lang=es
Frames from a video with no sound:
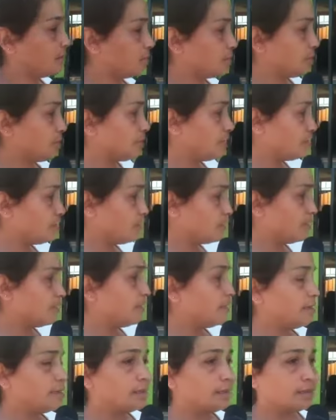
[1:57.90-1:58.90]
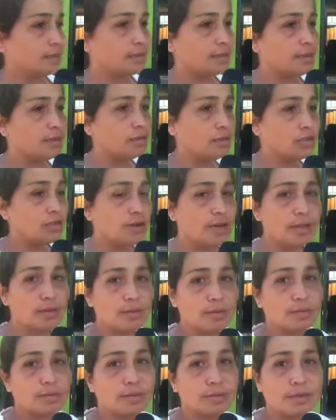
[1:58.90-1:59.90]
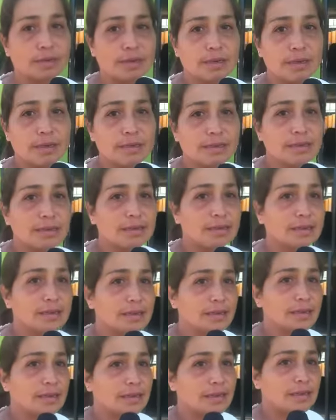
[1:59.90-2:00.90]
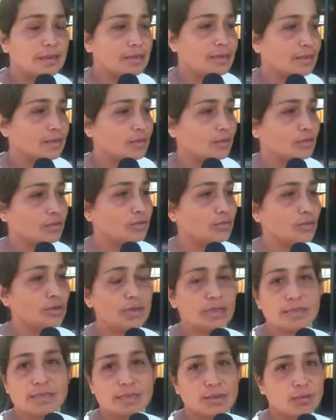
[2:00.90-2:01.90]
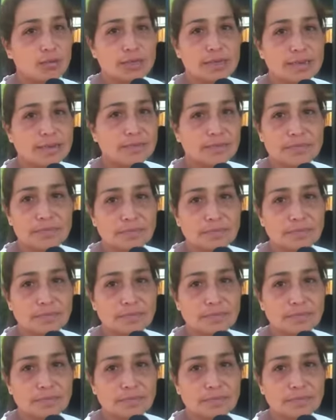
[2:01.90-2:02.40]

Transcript: mi niño, él tiene ocho años y no, muy insegura.